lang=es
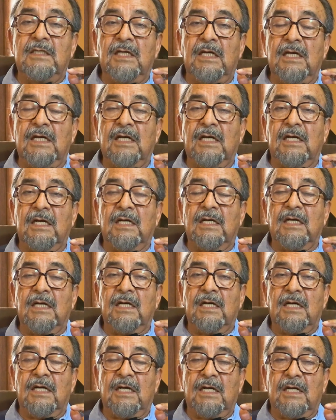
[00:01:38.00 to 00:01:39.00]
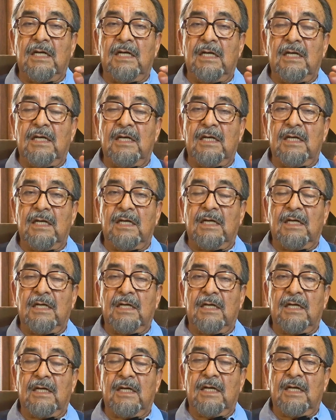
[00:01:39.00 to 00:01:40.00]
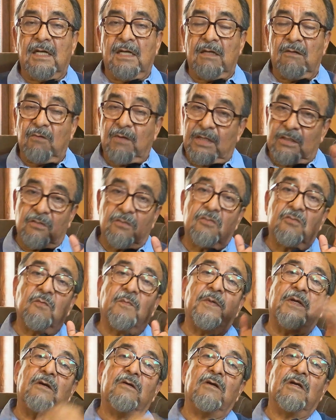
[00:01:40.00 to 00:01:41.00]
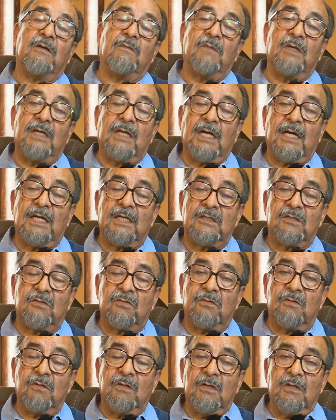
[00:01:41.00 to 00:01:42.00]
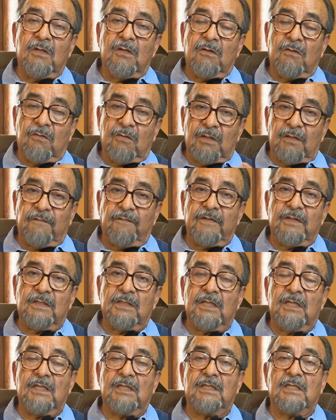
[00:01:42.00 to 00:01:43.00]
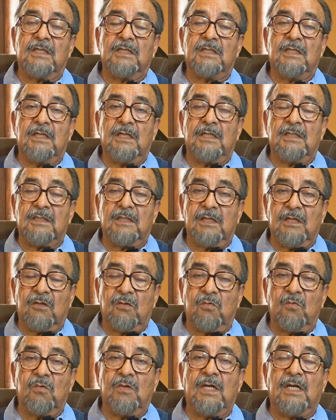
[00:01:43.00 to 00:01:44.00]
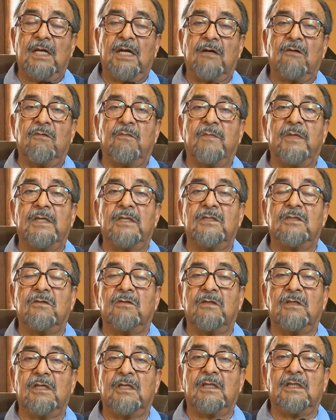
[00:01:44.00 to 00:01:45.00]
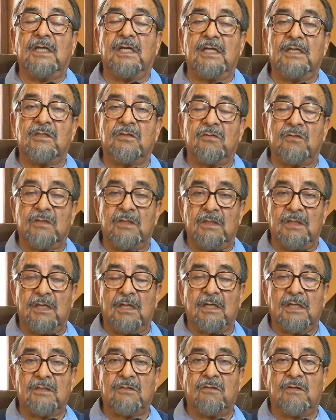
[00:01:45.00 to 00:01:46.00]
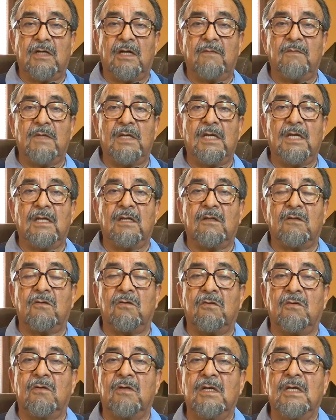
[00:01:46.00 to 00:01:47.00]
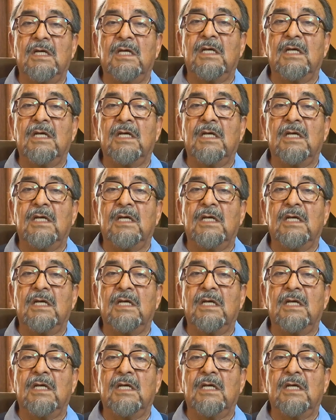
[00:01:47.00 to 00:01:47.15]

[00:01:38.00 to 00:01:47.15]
llegan a, a, la educación superior, en mi caso, con deficiencias en la escritura, en la comprensión de textos, en el razonamiento,